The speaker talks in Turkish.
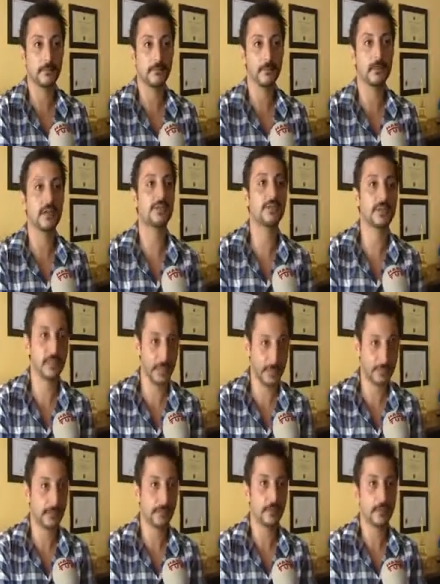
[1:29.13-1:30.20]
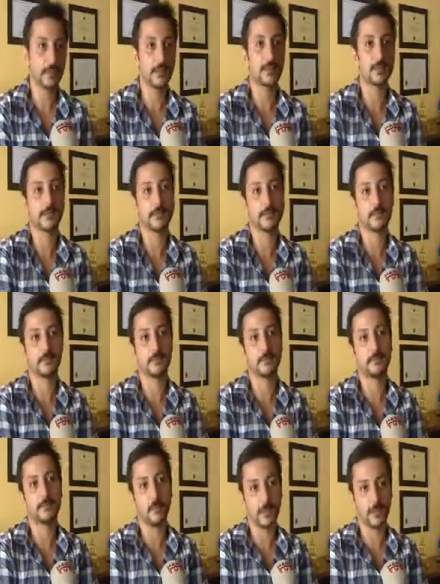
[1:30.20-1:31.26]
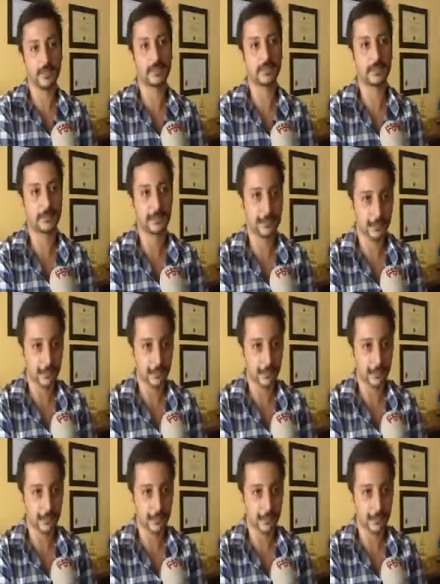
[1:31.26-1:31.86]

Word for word: ithaf edilen e, dualar